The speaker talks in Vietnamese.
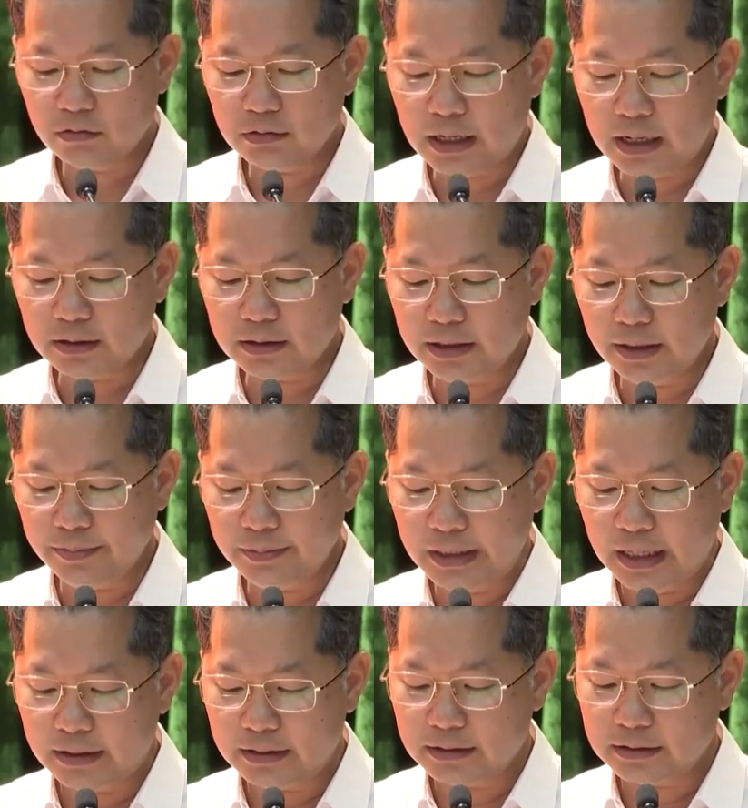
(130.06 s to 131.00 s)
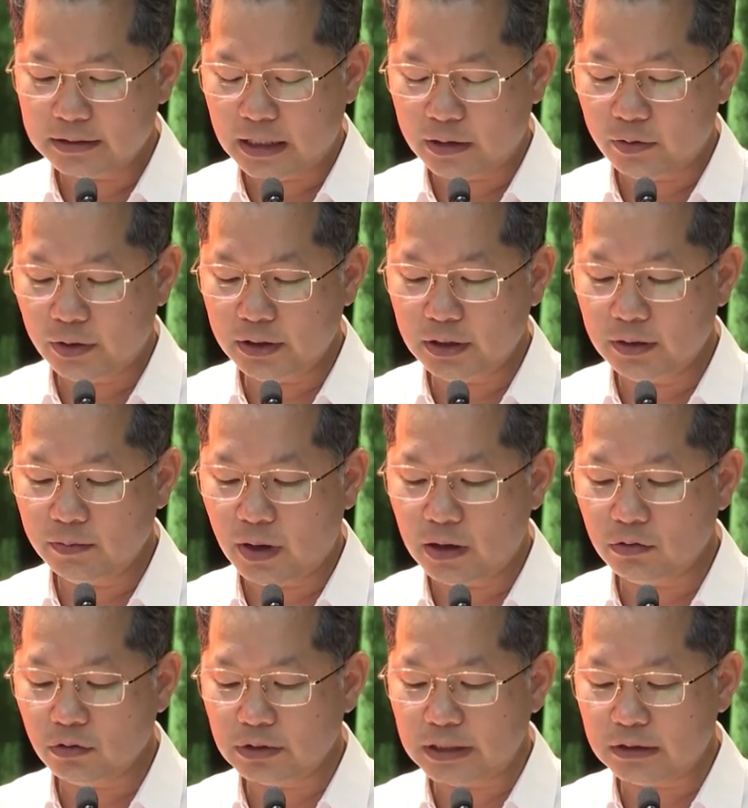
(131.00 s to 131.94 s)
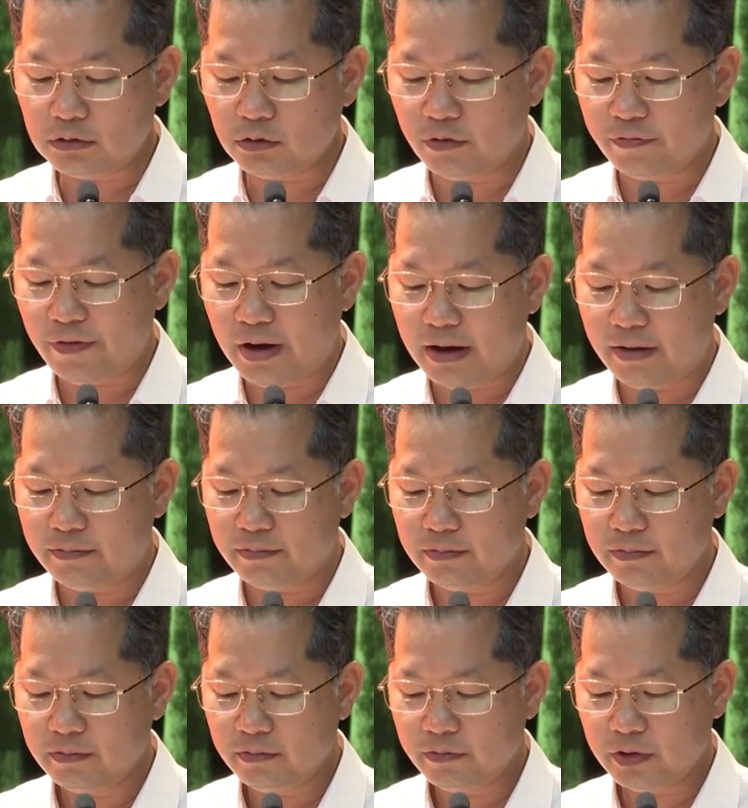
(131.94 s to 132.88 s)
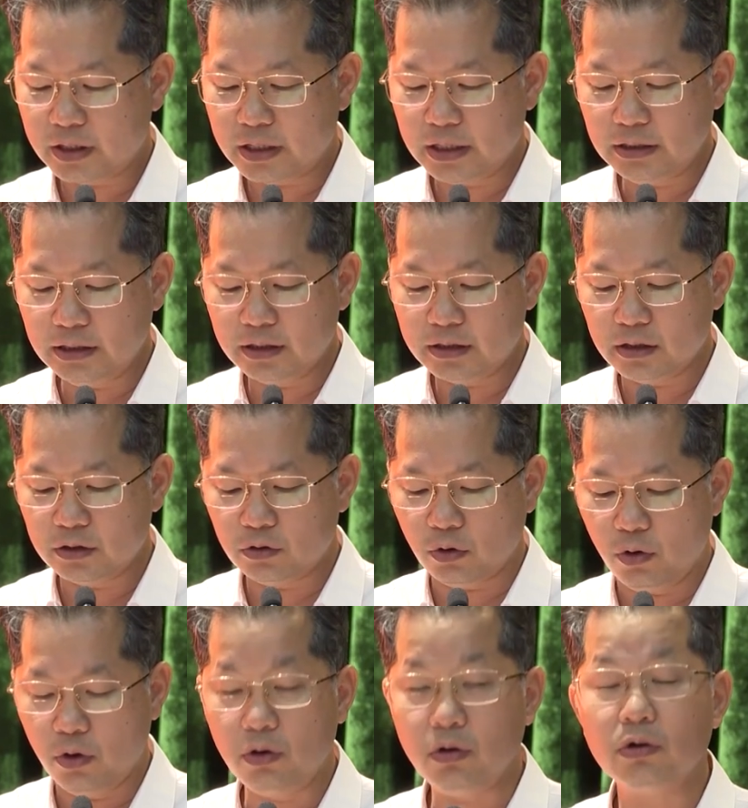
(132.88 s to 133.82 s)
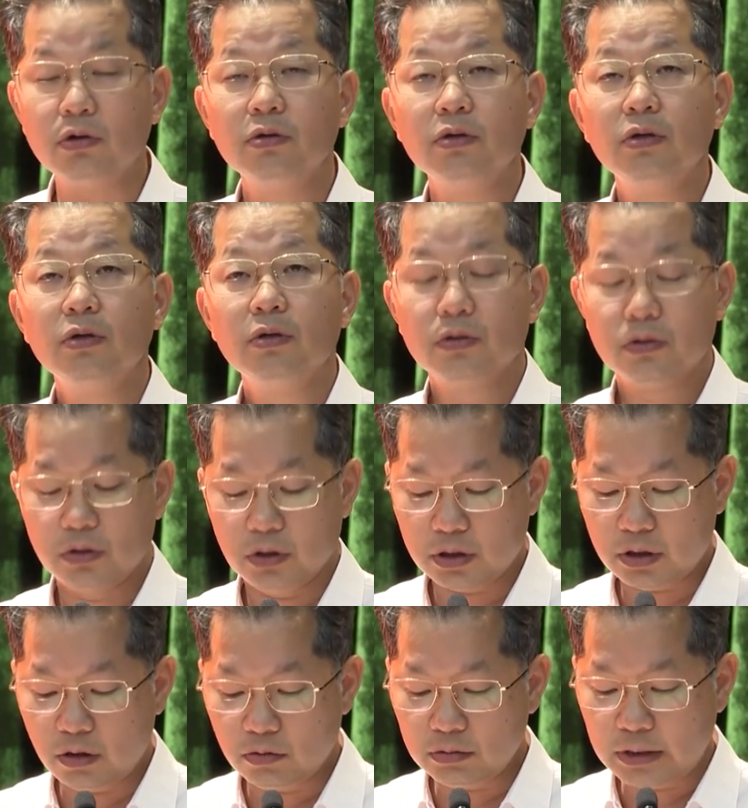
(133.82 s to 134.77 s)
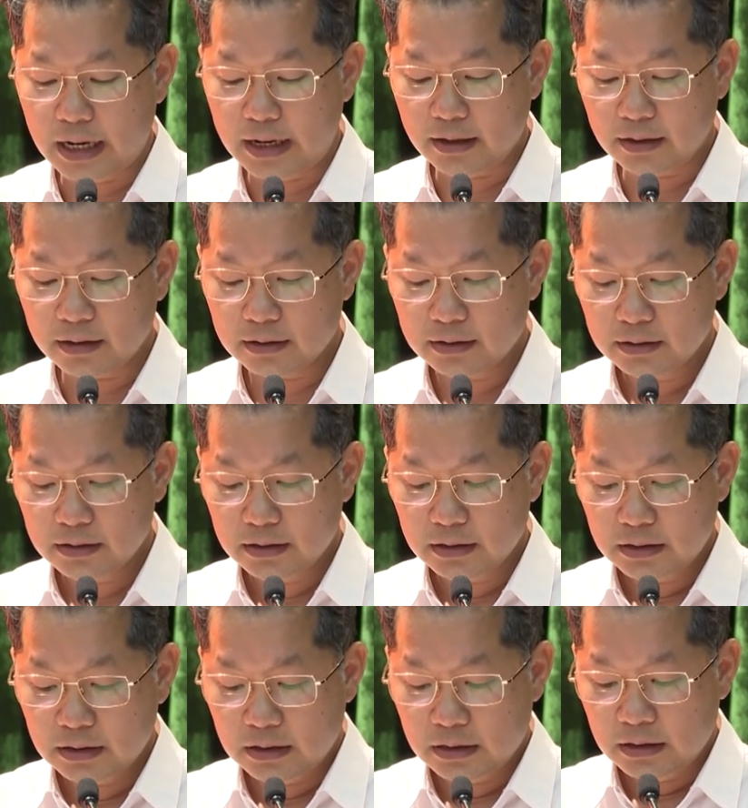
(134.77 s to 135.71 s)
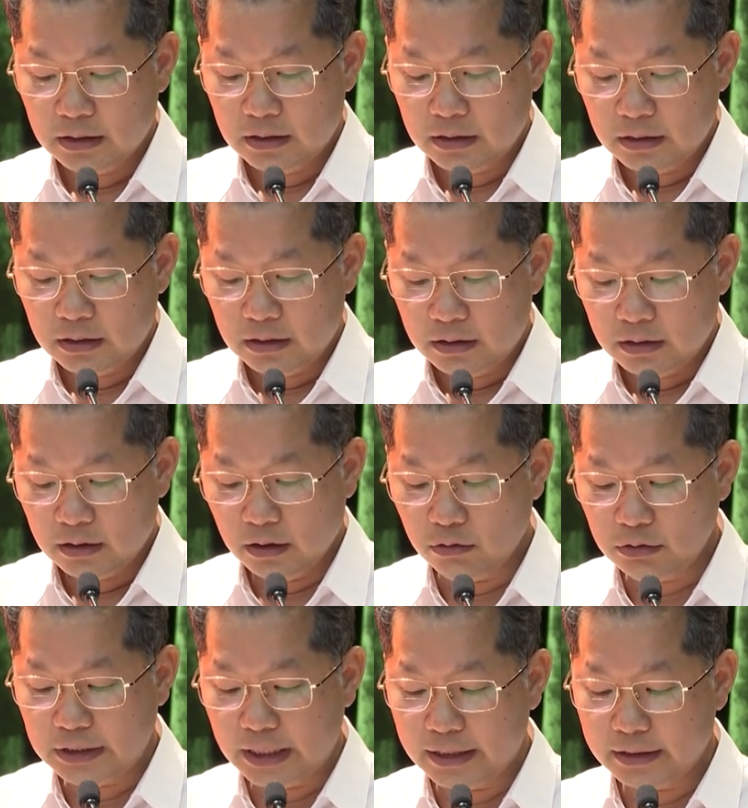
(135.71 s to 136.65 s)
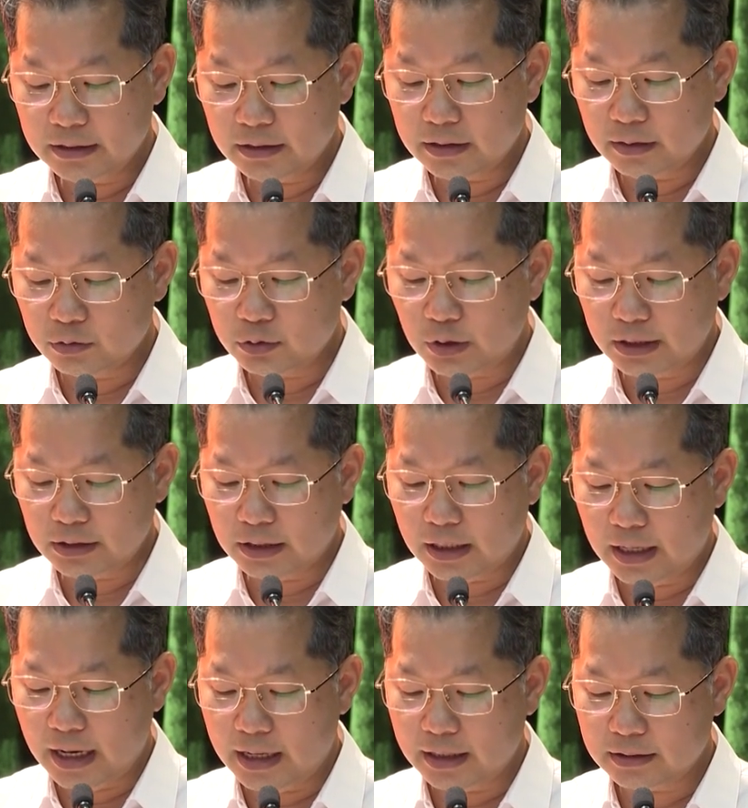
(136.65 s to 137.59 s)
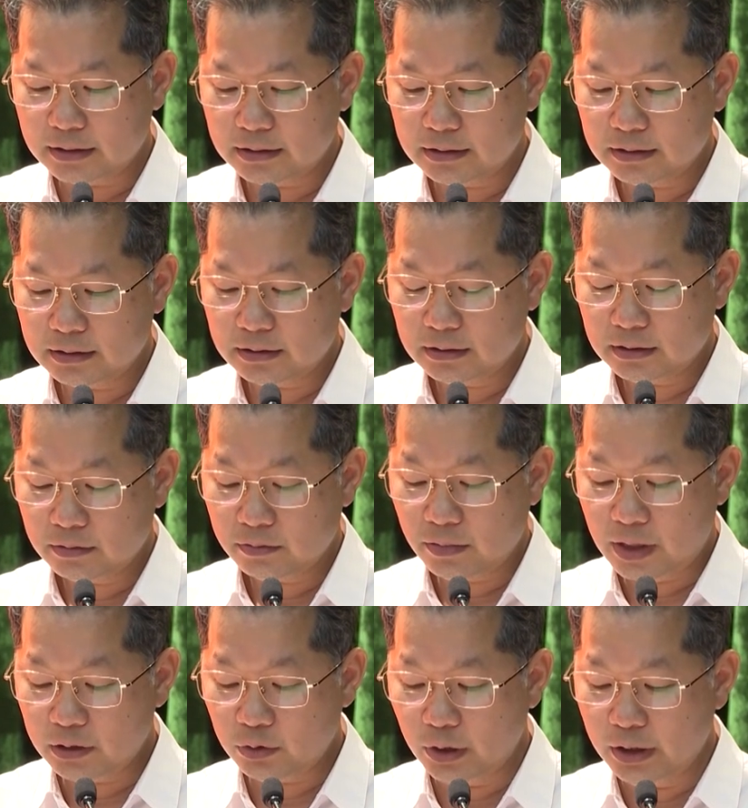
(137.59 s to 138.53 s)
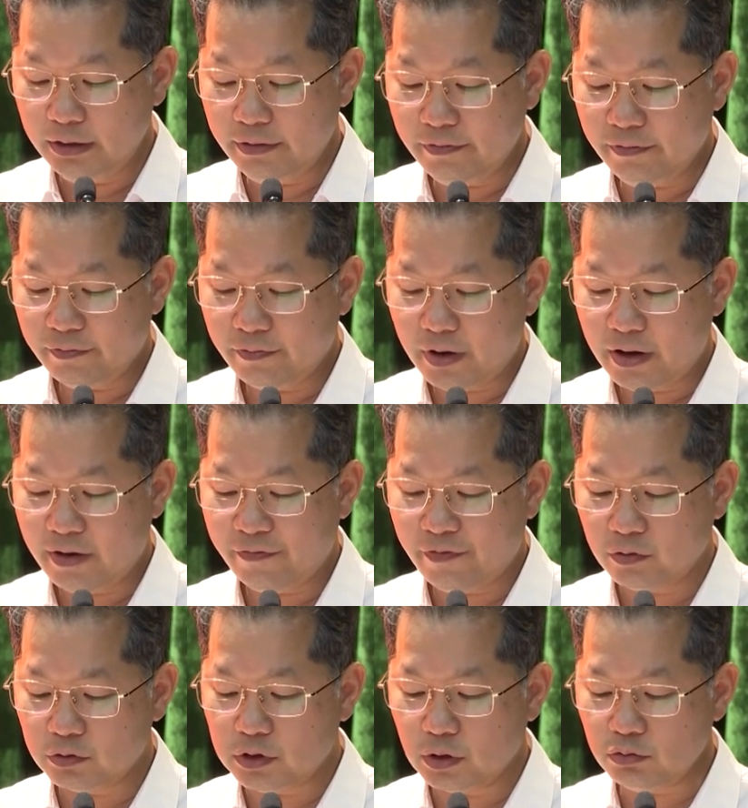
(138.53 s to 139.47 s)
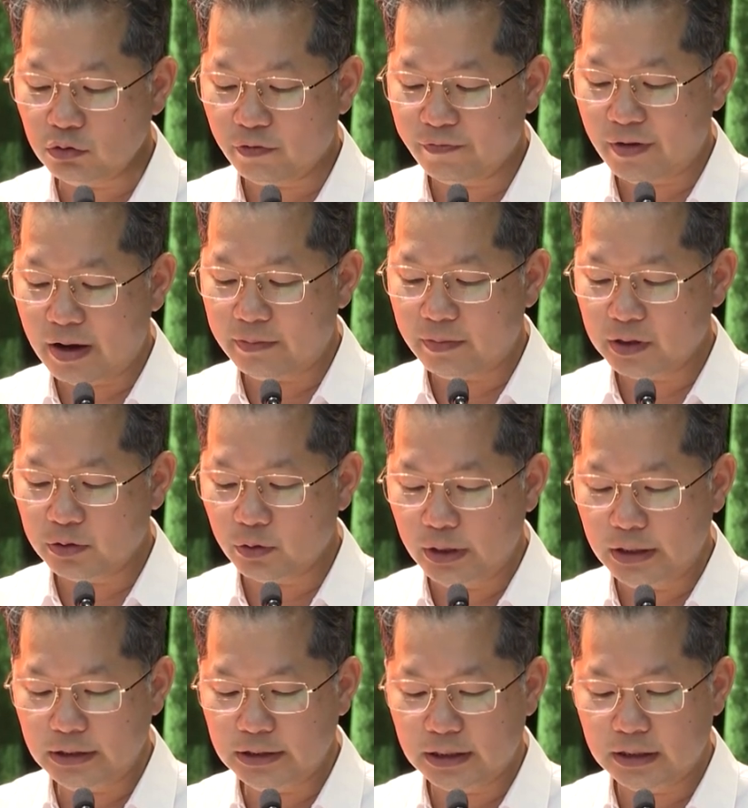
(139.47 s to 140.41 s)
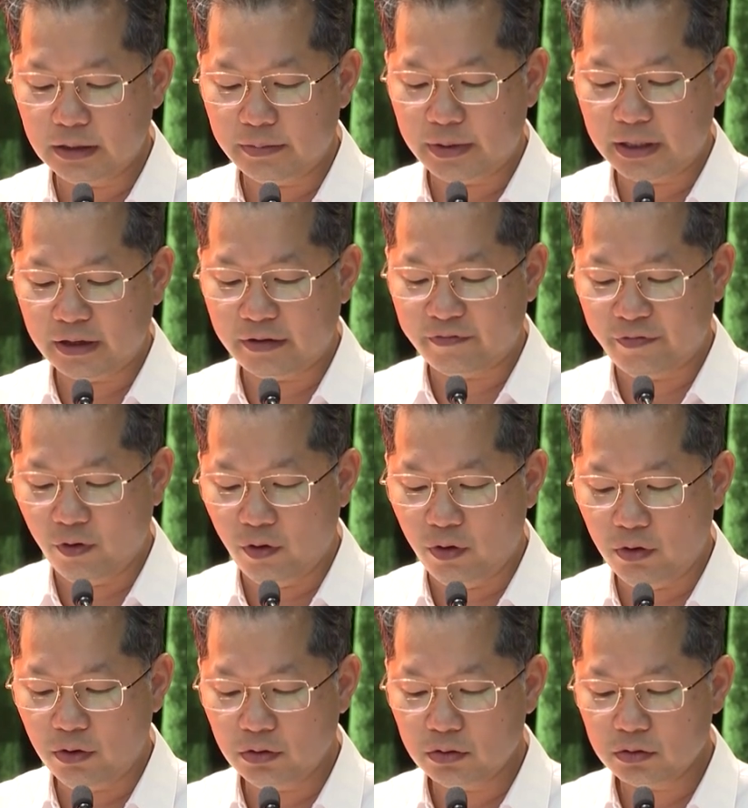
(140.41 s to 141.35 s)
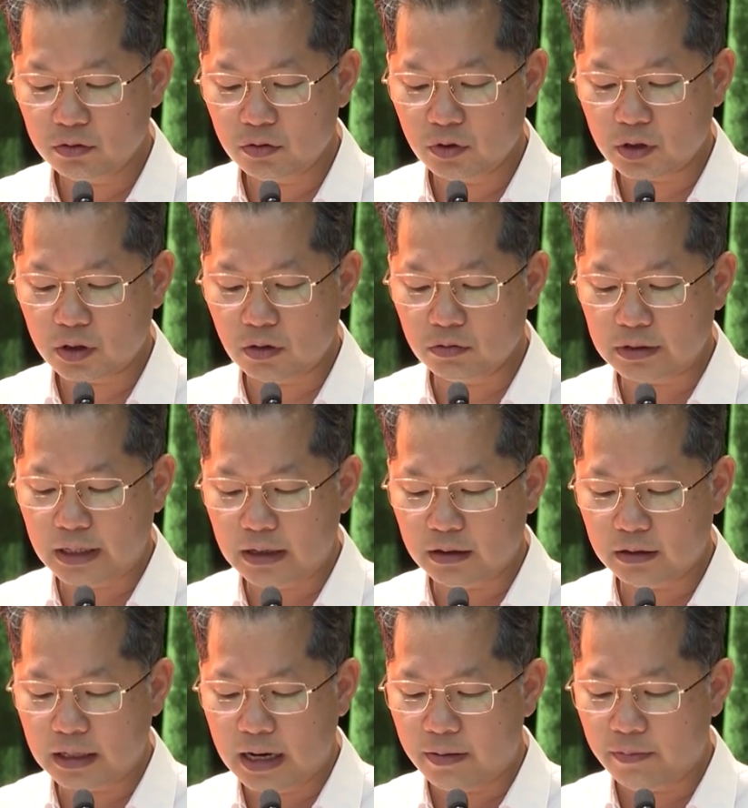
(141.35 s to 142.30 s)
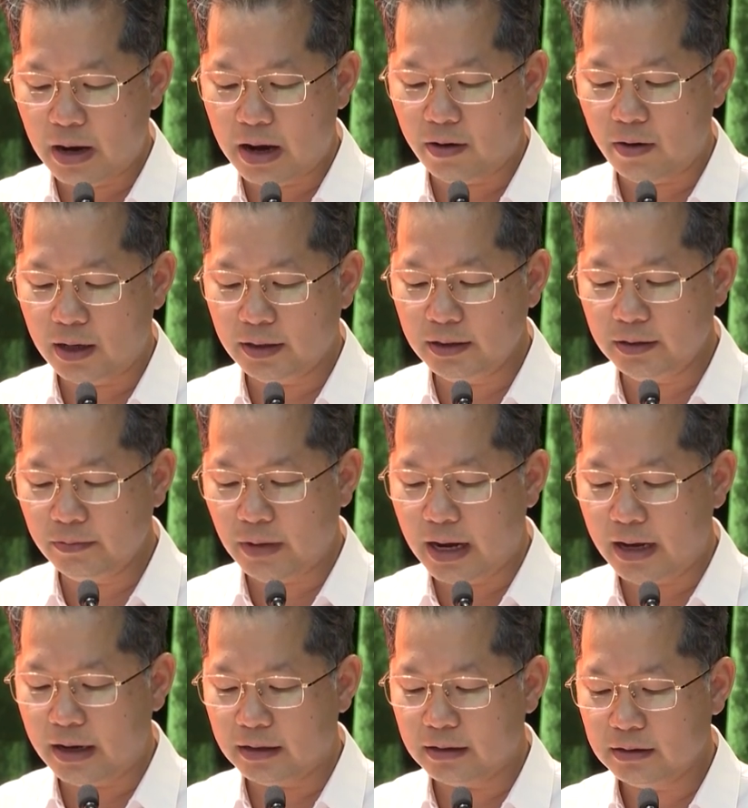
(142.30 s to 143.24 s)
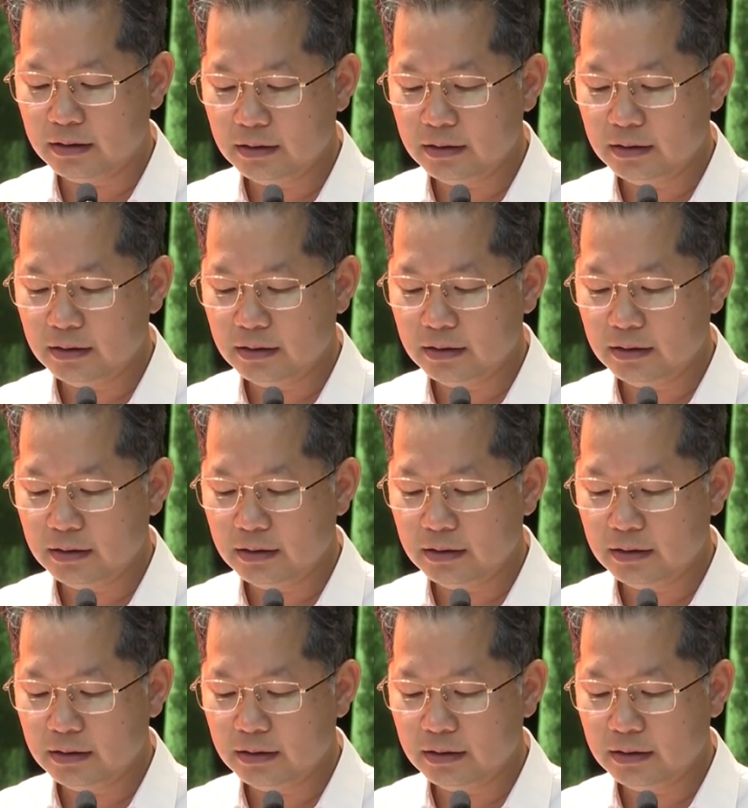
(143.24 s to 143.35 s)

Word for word: công tác tiếp nhận, giải quyết tin báo tố giác tội phạm và kiến nghị khởi tố rồi công tác đấu tranh kiểm soát tệ nạn ma túy và phòng chống tội phạm ma túy trên địa bàn thành phố, rồi công tác đảm bảo an ninh mạng,